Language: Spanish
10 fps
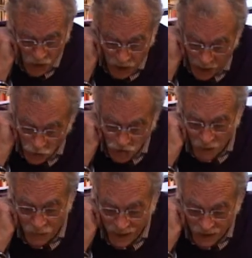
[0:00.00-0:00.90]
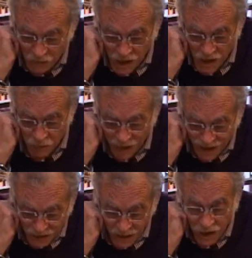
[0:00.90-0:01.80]
causas para temer,
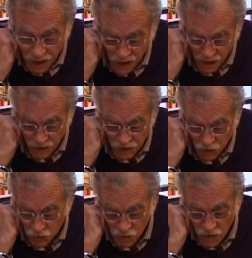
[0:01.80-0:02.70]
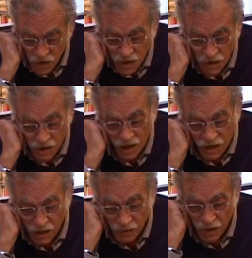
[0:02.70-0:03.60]
para tener aquí en el sur. Y
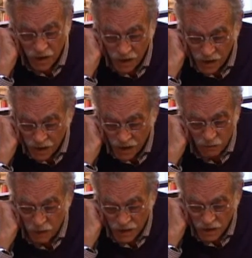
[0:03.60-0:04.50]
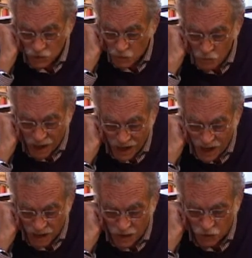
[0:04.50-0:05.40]
arriba, España es un
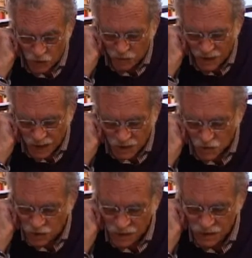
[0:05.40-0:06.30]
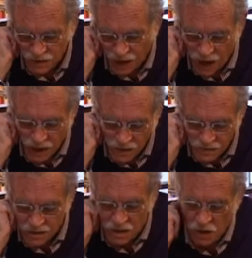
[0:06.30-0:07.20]
panal de hormigas
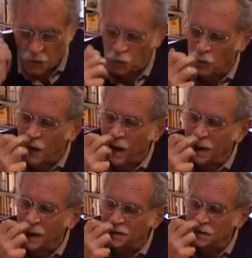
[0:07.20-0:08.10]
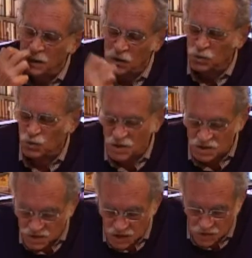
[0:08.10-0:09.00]
orientales, rumanas,
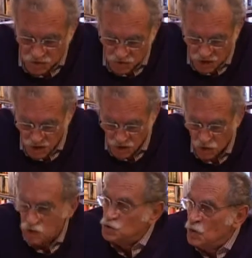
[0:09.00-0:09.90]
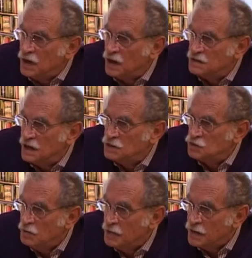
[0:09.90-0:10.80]
tunecinos, suecas a la
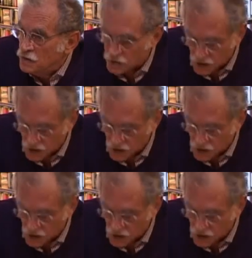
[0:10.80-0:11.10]
sombra de un